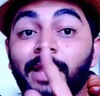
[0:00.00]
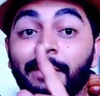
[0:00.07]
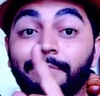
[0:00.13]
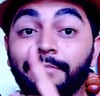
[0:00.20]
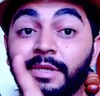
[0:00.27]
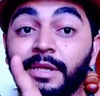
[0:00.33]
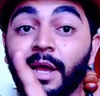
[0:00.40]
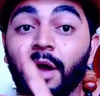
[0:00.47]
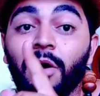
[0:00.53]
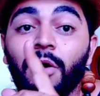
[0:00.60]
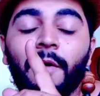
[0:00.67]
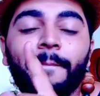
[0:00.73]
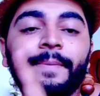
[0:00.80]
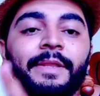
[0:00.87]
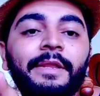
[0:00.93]
Na minha
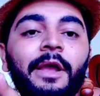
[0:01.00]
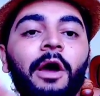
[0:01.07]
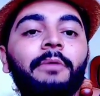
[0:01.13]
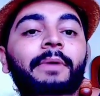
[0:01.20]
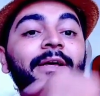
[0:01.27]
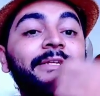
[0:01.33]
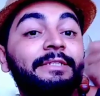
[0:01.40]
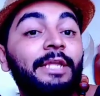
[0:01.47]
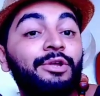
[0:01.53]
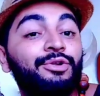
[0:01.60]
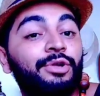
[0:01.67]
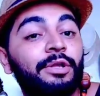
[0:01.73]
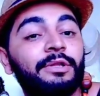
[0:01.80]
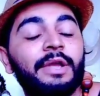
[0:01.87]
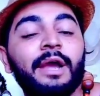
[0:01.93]
opinião, mas tem
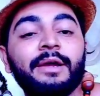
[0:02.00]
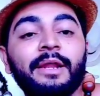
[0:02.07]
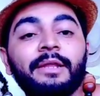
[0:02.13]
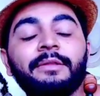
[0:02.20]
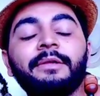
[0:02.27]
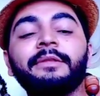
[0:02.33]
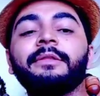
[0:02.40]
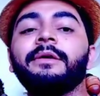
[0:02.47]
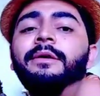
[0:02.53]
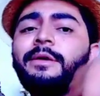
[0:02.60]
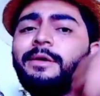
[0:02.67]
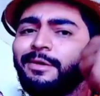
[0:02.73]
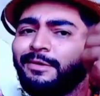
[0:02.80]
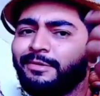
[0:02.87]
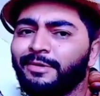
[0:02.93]
gente que acredita,
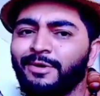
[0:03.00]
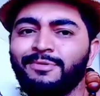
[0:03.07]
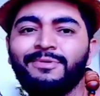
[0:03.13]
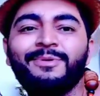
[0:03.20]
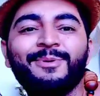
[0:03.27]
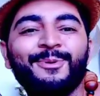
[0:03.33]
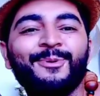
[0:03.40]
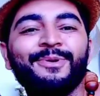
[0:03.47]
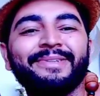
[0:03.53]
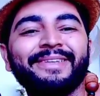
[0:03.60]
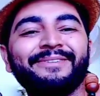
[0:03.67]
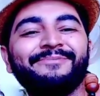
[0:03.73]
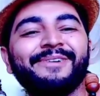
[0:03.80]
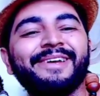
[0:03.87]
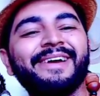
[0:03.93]
então
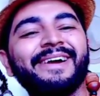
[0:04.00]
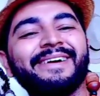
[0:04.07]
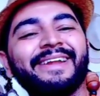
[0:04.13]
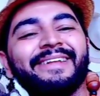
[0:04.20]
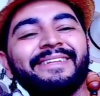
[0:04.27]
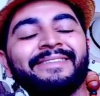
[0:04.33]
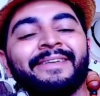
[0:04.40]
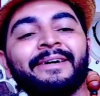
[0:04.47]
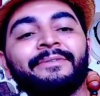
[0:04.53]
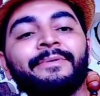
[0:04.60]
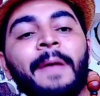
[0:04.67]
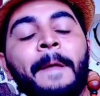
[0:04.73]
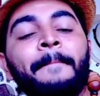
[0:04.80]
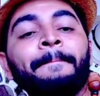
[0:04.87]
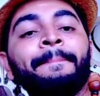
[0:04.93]
continuem
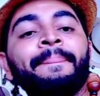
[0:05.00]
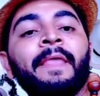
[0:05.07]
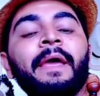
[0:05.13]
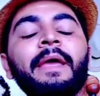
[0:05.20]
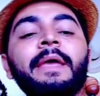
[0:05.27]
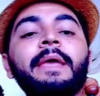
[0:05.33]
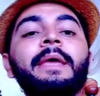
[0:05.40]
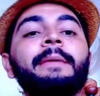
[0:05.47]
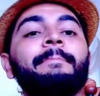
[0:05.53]
acreditando, né?